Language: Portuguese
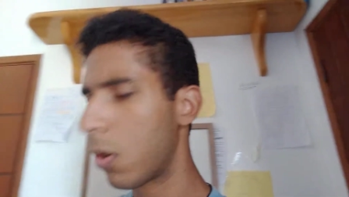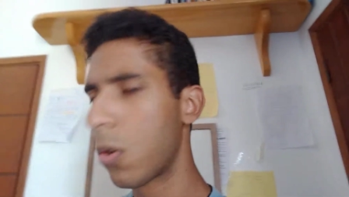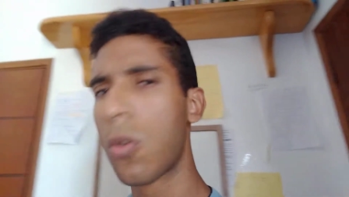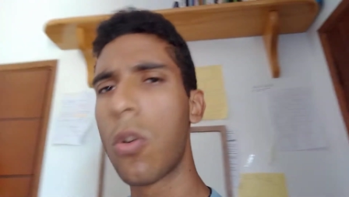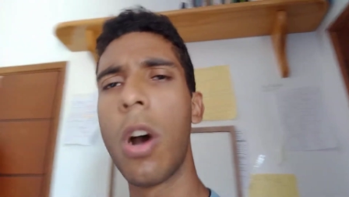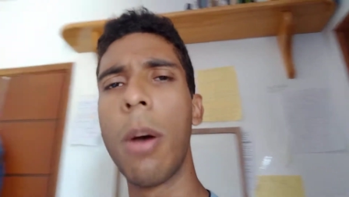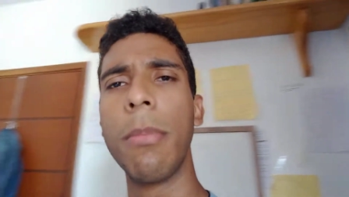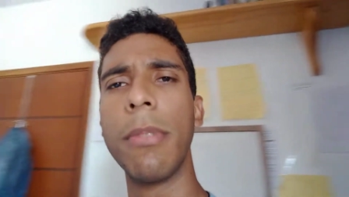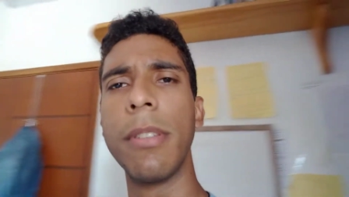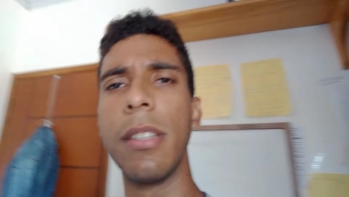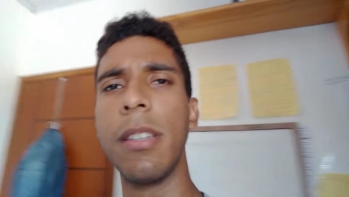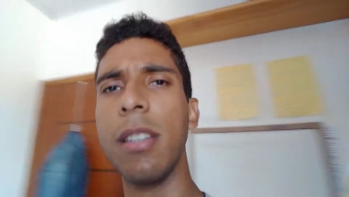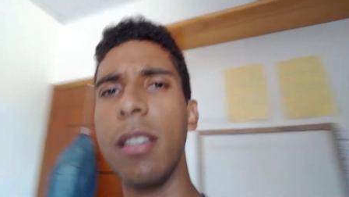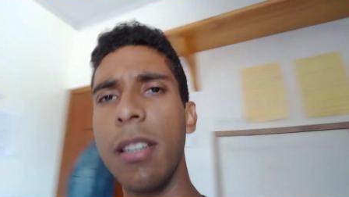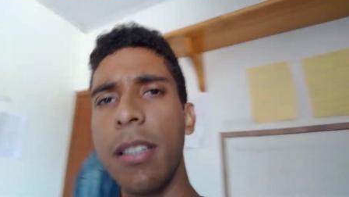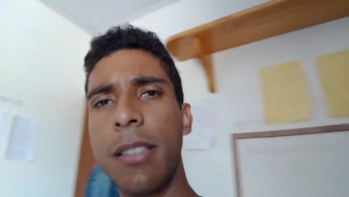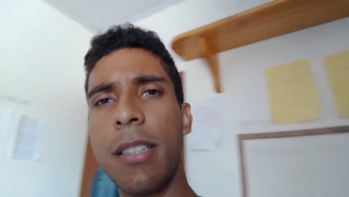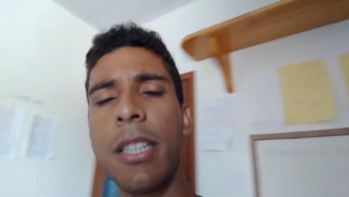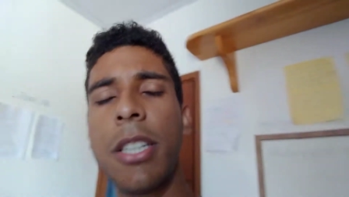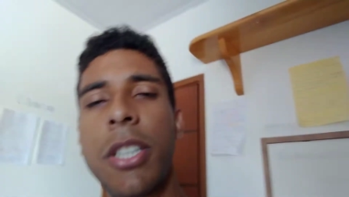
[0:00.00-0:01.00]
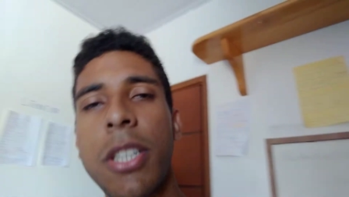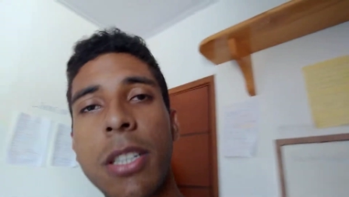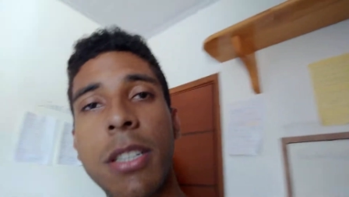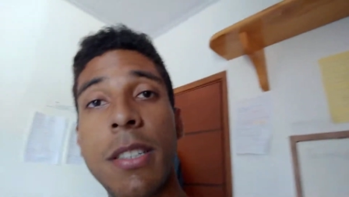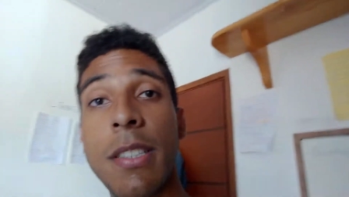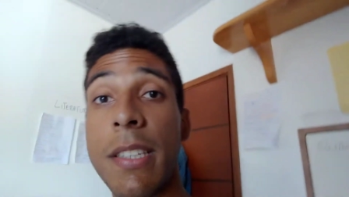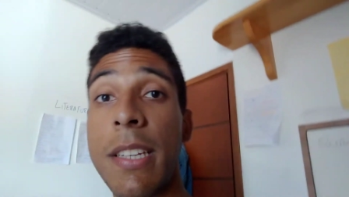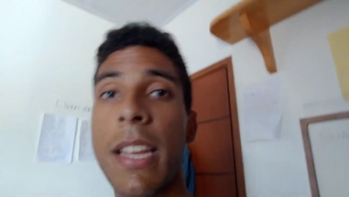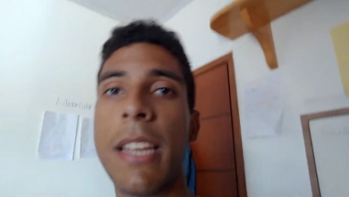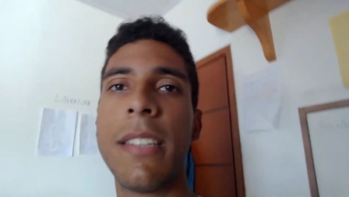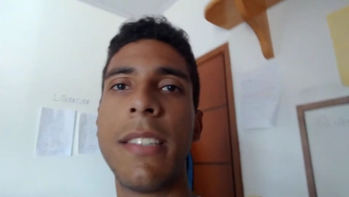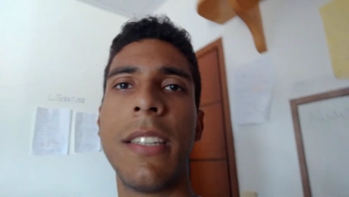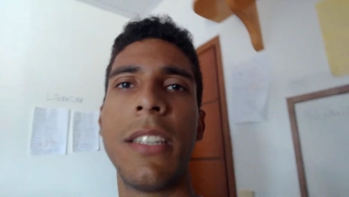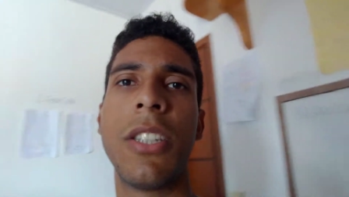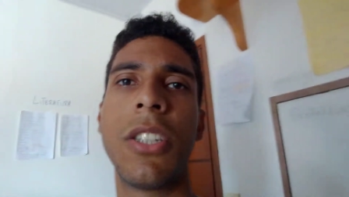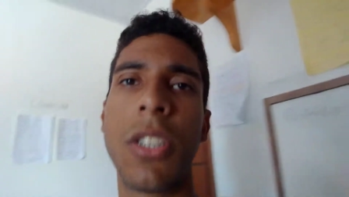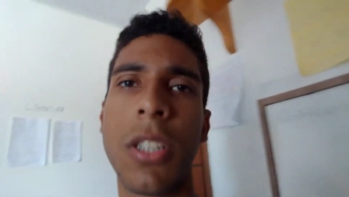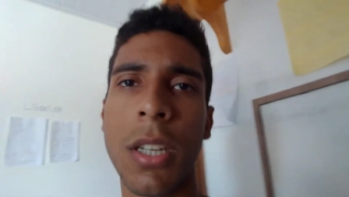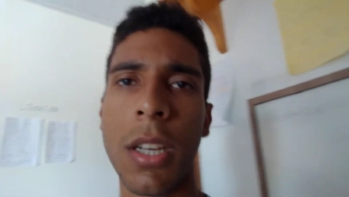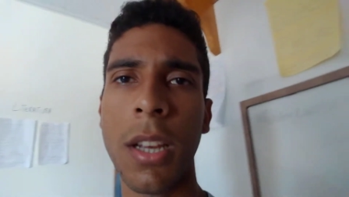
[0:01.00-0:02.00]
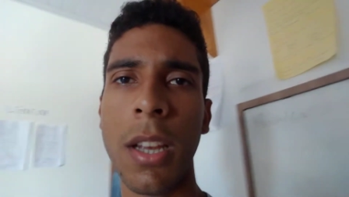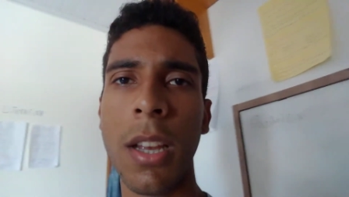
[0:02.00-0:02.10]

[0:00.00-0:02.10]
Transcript: Como, Danilo? Existe? Sim, existe.